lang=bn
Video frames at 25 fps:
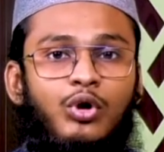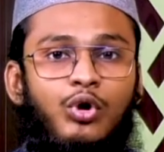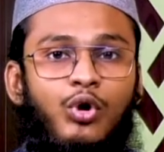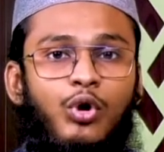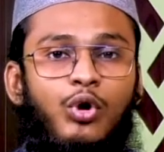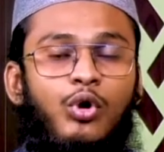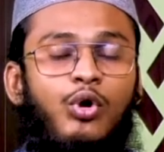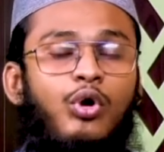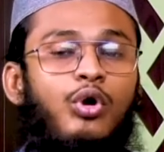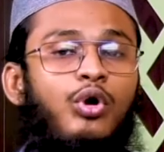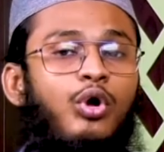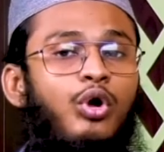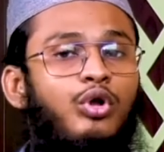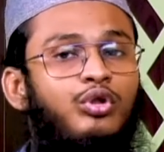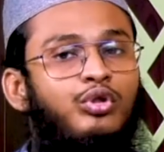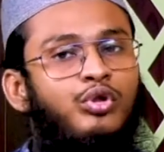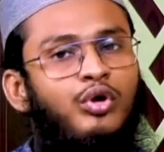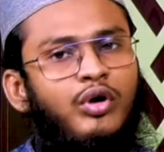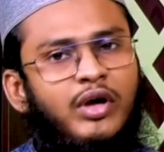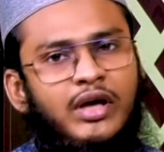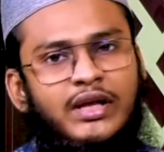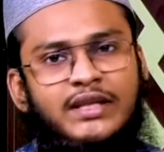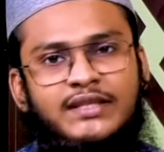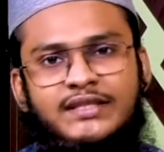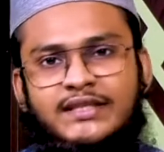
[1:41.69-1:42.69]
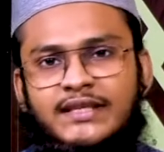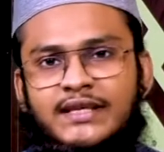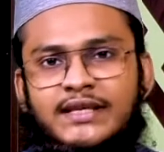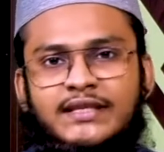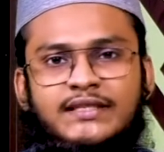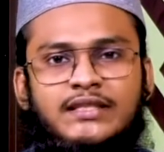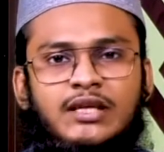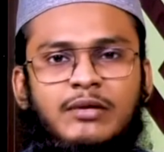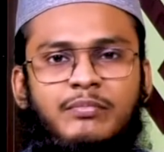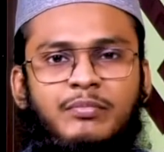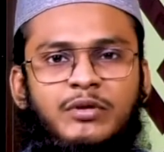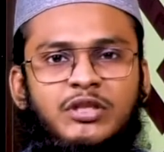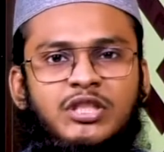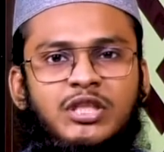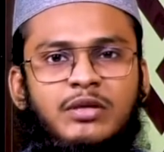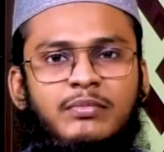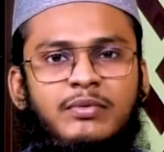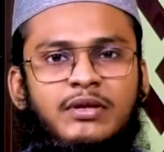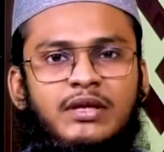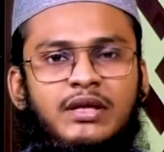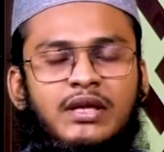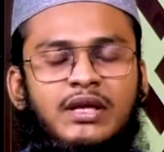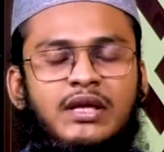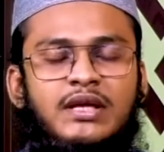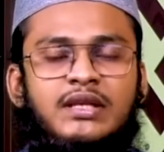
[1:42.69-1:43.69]
ঘোর অন্ধকারে ছেয়ে যায়
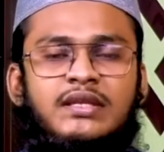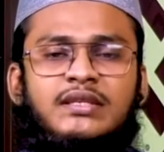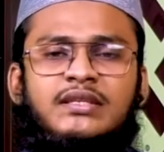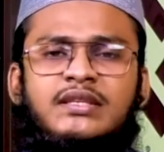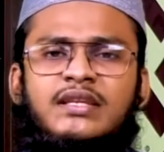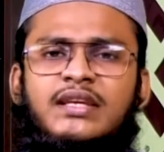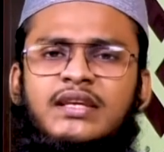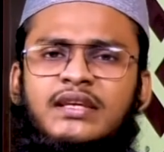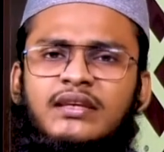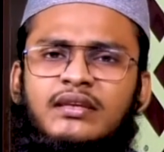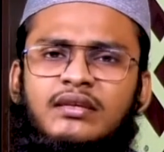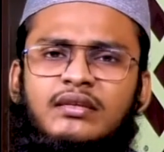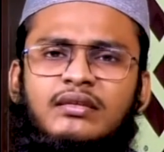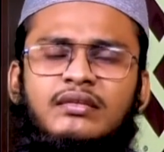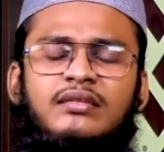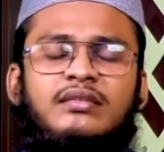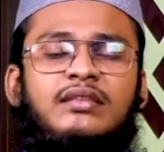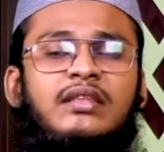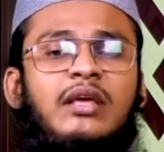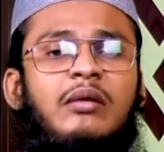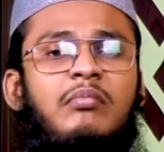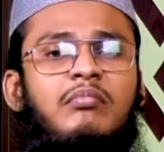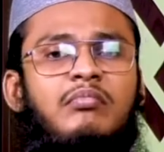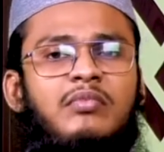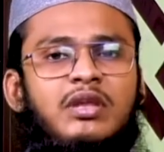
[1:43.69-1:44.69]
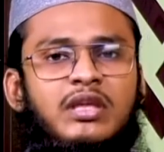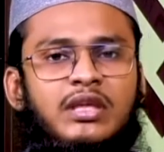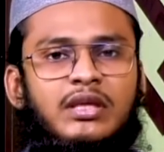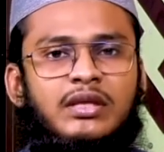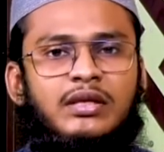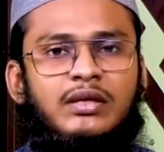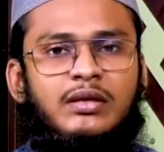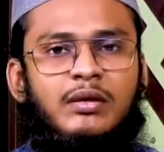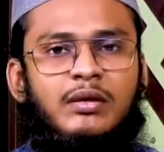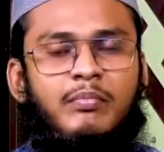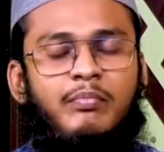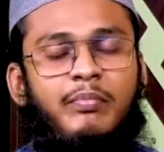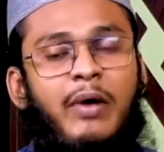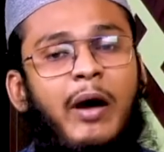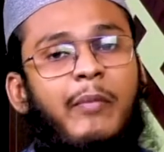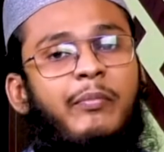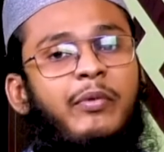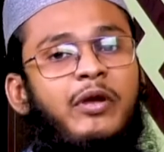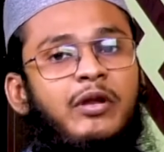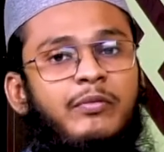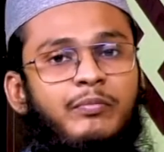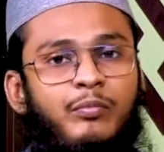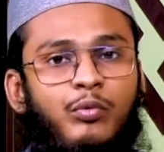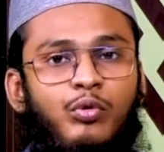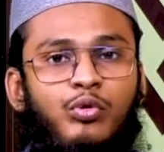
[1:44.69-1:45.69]
পৃথিবী ঠিক তেমনি
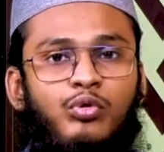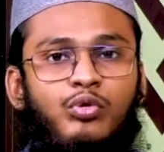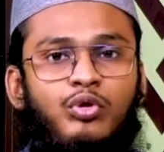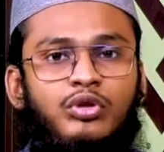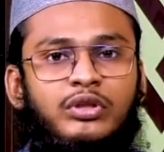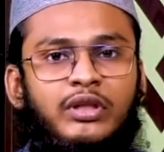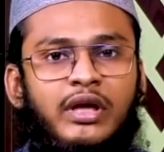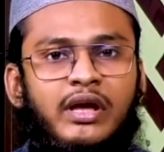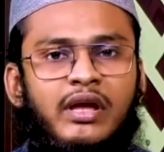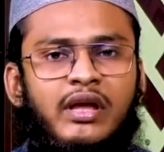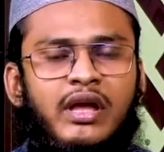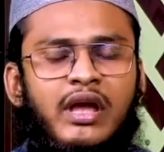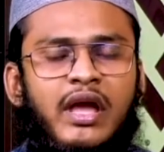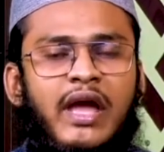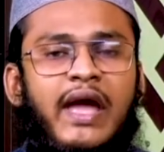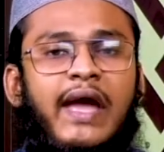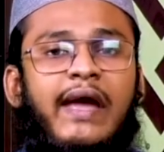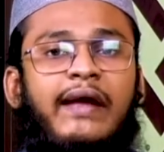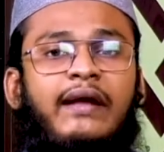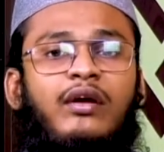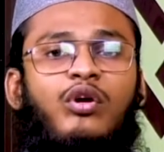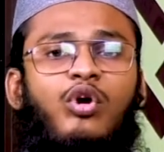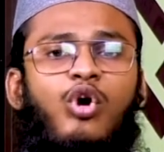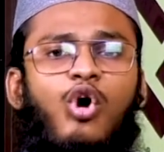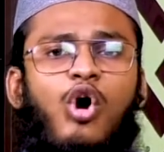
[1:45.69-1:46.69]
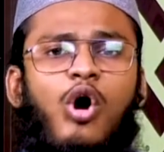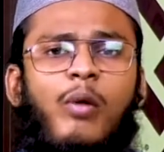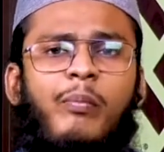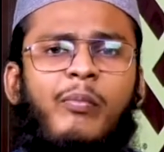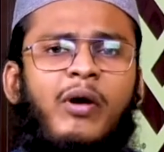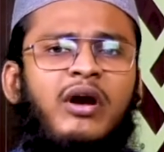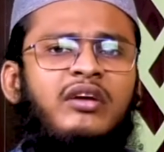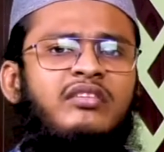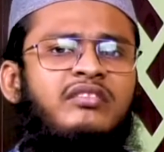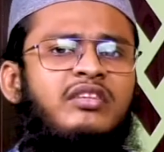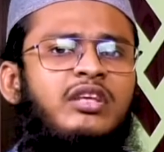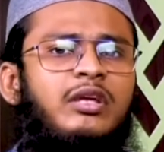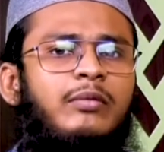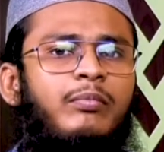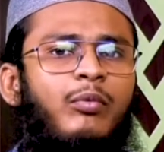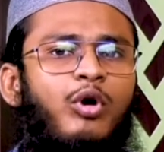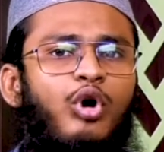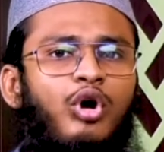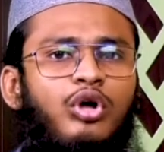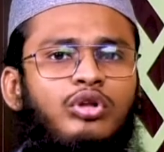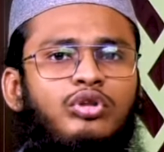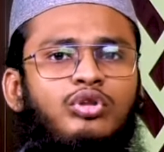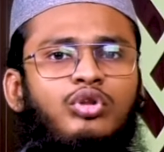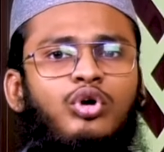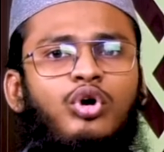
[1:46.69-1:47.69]
পাপের পূর্ণতায় এক অপার্থিব
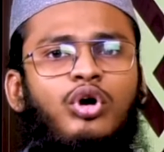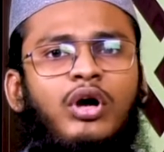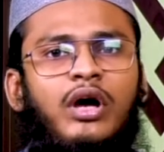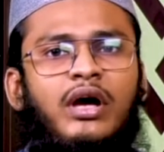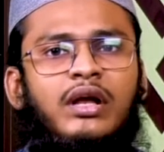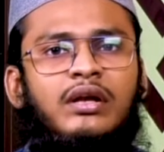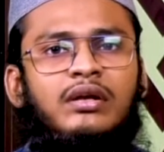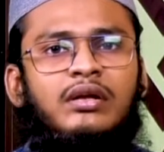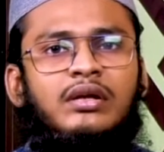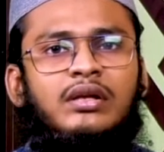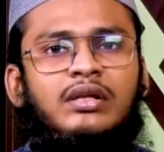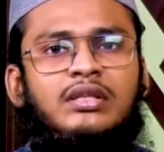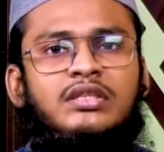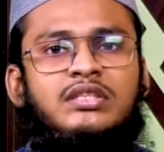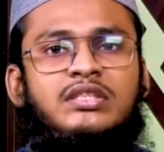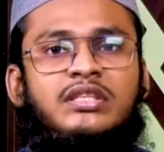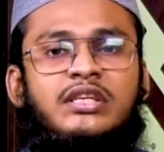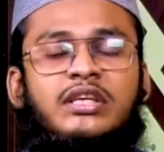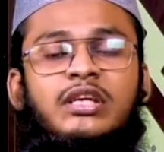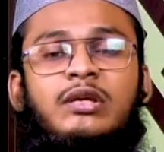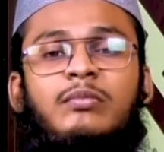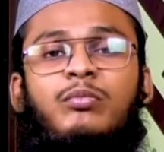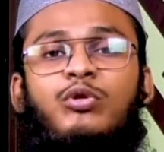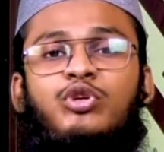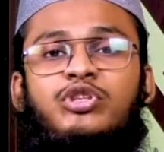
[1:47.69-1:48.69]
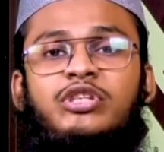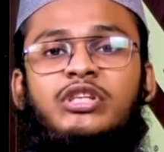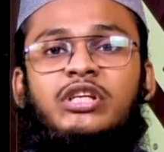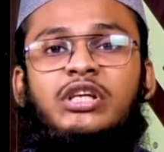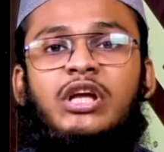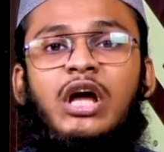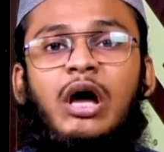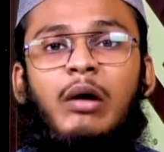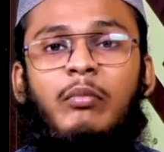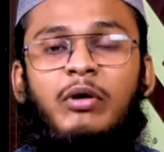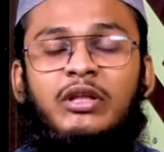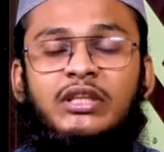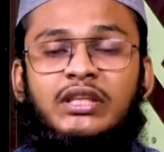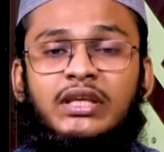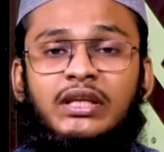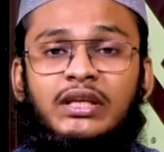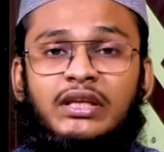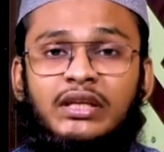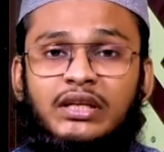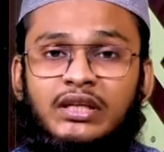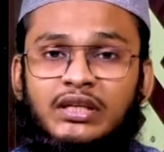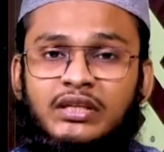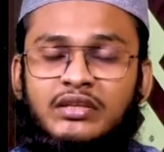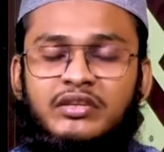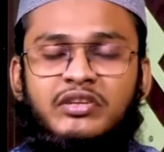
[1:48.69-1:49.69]
অন্ধকার ছেয়ে বসে আমাদের
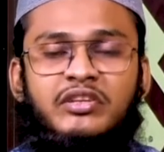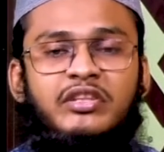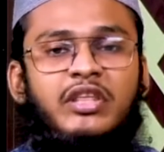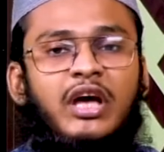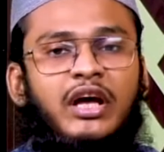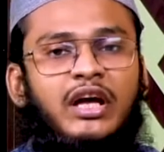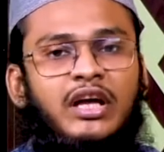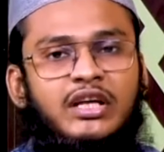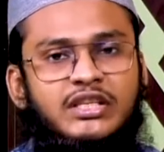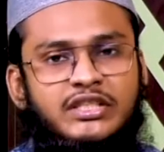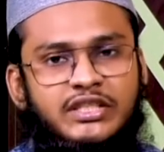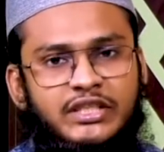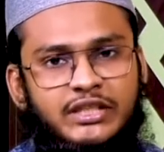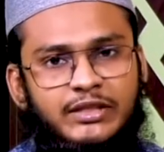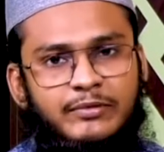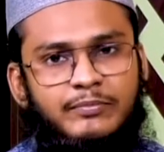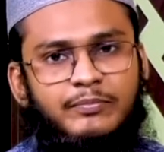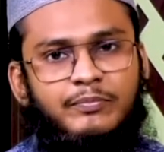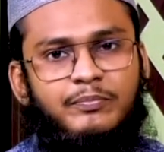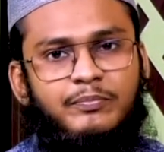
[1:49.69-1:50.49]
হৃদাকাশে